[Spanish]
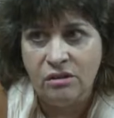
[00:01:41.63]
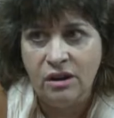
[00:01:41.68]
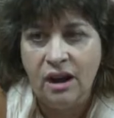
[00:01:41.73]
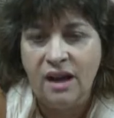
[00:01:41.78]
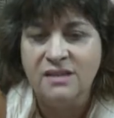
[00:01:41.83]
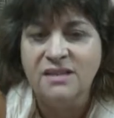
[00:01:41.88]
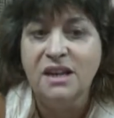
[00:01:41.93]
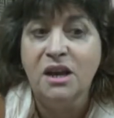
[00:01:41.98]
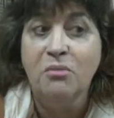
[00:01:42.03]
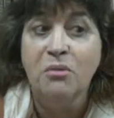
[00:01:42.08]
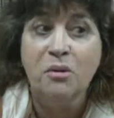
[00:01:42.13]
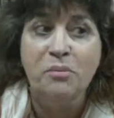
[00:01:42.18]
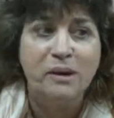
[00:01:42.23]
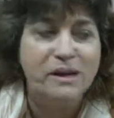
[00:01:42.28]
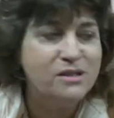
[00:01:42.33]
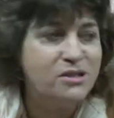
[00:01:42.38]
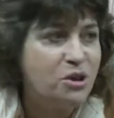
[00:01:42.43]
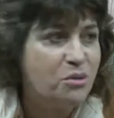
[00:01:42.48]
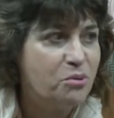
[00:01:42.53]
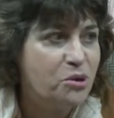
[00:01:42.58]
Así que me
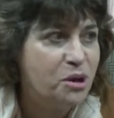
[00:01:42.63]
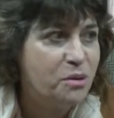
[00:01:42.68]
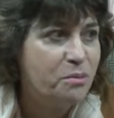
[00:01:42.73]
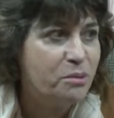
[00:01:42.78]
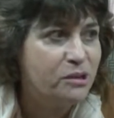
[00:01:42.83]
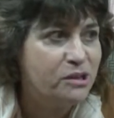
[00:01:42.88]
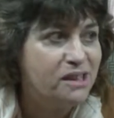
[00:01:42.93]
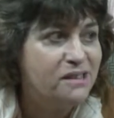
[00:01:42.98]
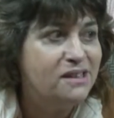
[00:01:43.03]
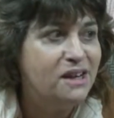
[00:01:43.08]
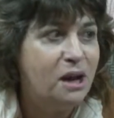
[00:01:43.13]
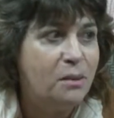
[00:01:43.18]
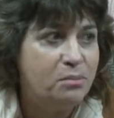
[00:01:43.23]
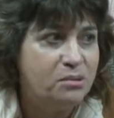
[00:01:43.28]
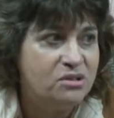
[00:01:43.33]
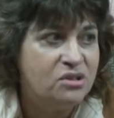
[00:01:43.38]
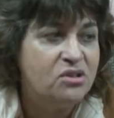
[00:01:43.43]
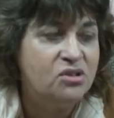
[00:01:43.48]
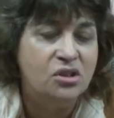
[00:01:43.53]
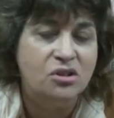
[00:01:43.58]
pareció muy importante la
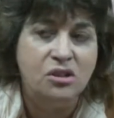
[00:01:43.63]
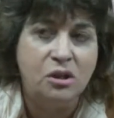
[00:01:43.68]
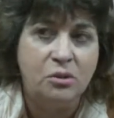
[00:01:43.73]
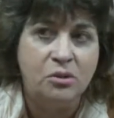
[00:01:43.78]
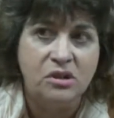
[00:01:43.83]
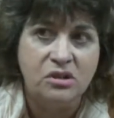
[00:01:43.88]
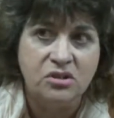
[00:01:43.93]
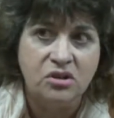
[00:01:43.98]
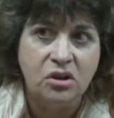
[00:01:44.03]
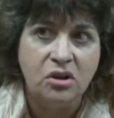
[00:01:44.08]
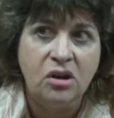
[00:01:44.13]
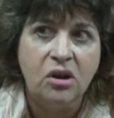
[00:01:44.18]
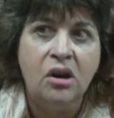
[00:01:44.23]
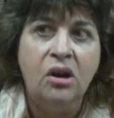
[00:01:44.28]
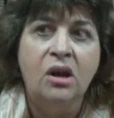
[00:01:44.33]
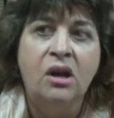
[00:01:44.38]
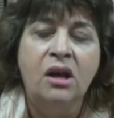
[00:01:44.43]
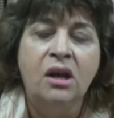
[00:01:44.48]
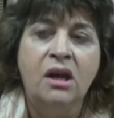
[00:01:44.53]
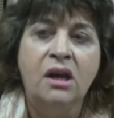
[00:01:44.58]
posición de Bolsón
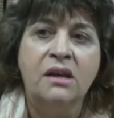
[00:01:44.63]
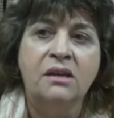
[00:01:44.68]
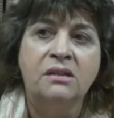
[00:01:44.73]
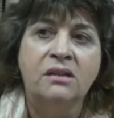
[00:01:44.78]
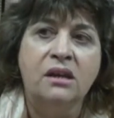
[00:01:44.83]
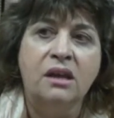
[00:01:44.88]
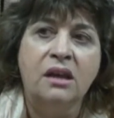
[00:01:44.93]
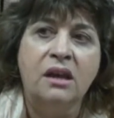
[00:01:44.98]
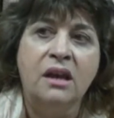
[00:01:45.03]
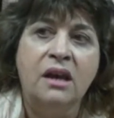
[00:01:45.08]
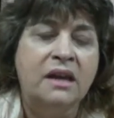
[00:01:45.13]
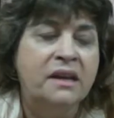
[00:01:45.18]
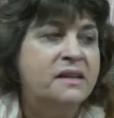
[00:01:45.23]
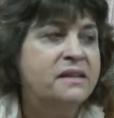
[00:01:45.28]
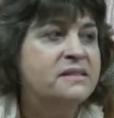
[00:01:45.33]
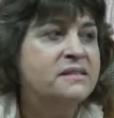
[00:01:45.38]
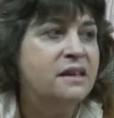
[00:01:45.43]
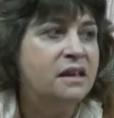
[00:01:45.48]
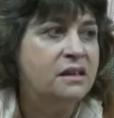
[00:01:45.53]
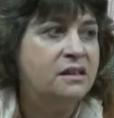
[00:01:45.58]
este, en
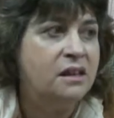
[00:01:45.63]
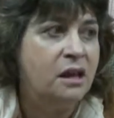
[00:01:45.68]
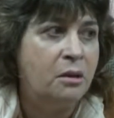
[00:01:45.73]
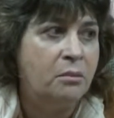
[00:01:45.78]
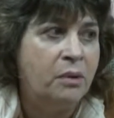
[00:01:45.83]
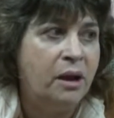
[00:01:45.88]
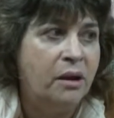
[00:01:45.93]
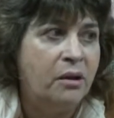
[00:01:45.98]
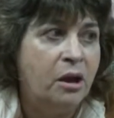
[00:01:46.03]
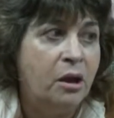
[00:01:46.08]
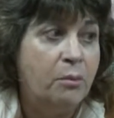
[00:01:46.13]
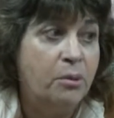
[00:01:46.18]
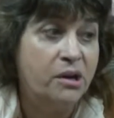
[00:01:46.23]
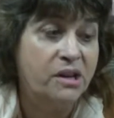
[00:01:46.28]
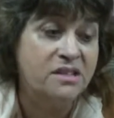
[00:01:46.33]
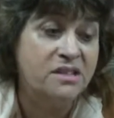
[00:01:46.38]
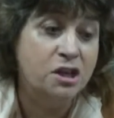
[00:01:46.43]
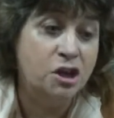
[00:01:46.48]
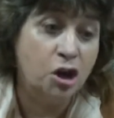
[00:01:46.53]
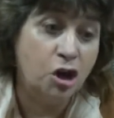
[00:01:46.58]
ese tema,
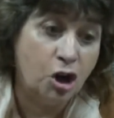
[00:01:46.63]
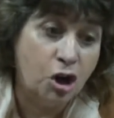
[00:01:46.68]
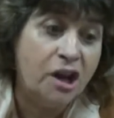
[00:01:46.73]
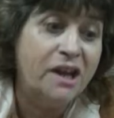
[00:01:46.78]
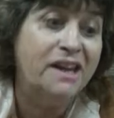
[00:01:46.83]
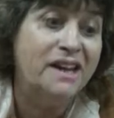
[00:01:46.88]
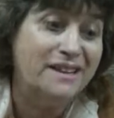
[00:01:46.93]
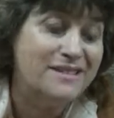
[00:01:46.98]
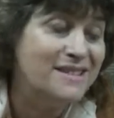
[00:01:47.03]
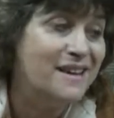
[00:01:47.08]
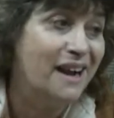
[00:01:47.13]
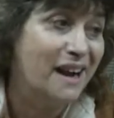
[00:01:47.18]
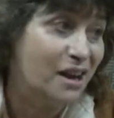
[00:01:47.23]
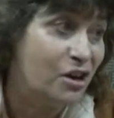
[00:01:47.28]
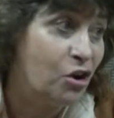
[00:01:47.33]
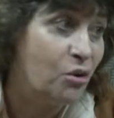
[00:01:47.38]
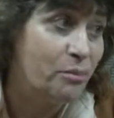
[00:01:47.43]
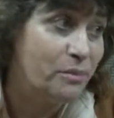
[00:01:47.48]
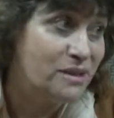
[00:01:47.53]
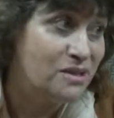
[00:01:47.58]
porque si no nos querían sacar
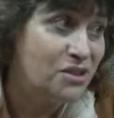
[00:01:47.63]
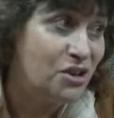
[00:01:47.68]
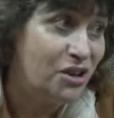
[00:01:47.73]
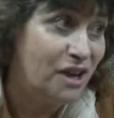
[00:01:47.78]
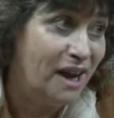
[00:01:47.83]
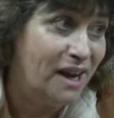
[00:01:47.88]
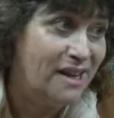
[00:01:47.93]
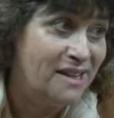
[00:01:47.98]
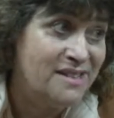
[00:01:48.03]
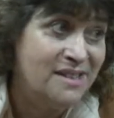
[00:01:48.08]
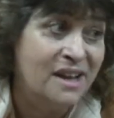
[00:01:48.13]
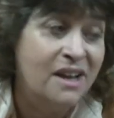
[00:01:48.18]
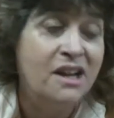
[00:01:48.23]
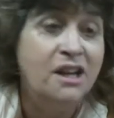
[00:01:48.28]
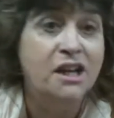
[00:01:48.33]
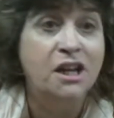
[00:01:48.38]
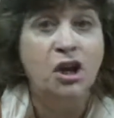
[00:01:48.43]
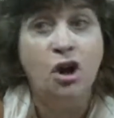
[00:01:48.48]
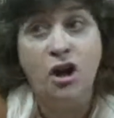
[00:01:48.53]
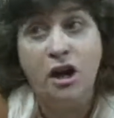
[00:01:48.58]
convencionales
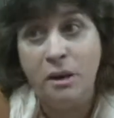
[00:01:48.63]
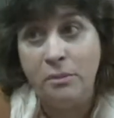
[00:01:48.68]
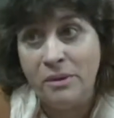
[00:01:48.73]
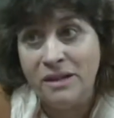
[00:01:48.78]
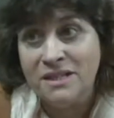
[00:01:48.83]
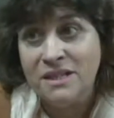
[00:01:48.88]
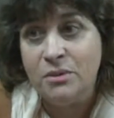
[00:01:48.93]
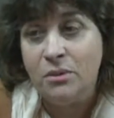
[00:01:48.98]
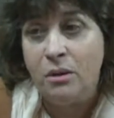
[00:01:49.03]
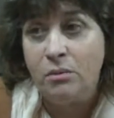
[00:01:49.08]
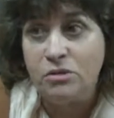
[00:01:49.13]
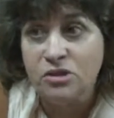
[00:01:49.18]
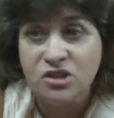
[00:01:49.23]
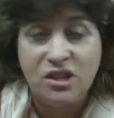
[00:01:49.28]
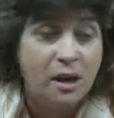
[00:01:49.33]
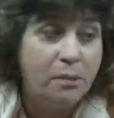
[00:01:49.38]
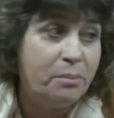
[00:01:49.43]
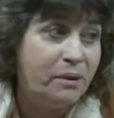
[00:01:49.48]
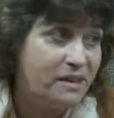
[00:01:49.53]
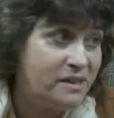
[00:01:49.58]
y los que más íbamos
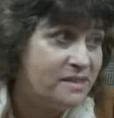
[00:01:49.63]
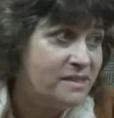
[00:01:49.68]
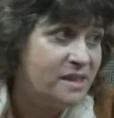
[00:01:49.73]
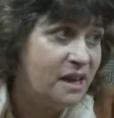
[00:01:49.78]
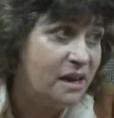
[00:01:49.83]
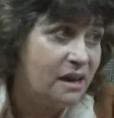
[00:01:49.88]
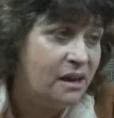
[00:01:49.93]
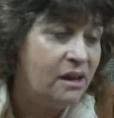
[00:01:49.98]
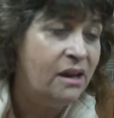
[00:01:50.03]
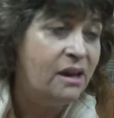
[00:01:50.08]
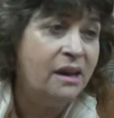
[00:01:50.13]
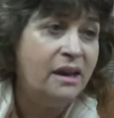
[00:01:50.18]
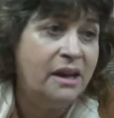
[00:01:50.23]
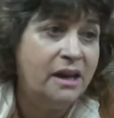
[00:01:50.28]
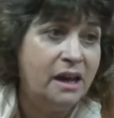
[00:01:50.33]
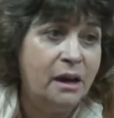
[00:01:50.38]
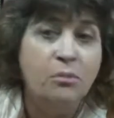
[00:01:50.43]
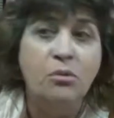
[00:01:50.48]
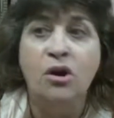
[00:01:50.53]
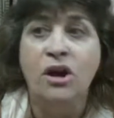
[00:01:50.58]
a padecer
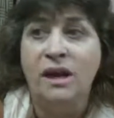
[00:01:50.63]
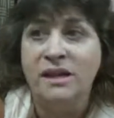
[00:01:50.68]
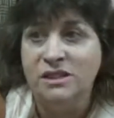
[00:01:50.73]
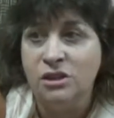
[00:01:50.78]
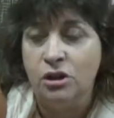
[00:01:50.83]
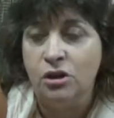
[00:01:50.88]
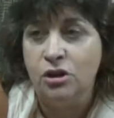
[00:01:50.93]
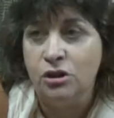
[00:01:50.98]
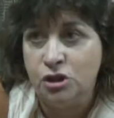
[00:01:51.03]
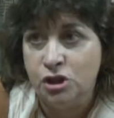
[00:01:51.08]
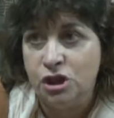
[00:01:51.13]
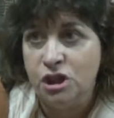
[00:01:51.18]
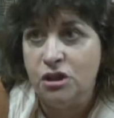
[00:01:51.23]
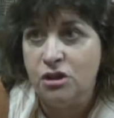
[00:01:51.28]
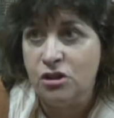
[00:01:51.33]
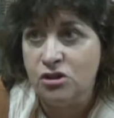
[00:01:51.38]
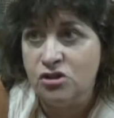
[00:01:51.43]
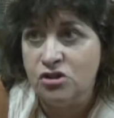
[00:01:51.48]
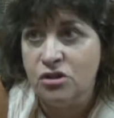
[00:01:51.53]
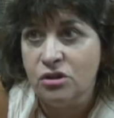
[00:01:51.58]
éramos las, los
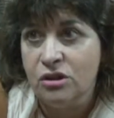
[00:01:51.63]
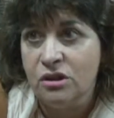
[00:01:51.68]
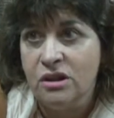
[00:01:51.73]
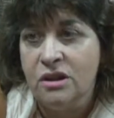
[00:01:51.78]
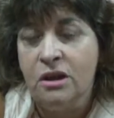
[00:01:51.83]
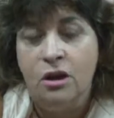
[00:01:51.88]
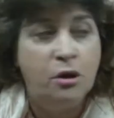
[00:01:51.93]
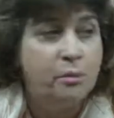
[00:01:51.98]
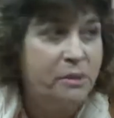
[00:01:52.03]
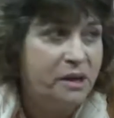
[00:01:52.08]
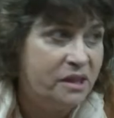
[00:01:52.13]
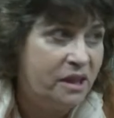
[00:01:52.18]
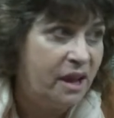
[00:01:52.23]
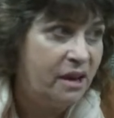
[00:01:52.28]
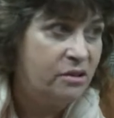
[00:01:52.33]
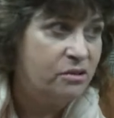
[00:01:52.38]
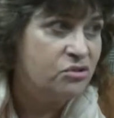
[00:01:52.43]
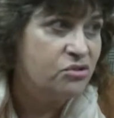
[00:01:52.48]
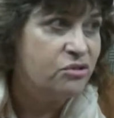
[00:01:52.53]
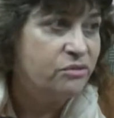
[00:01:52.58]
chicos y los medianos.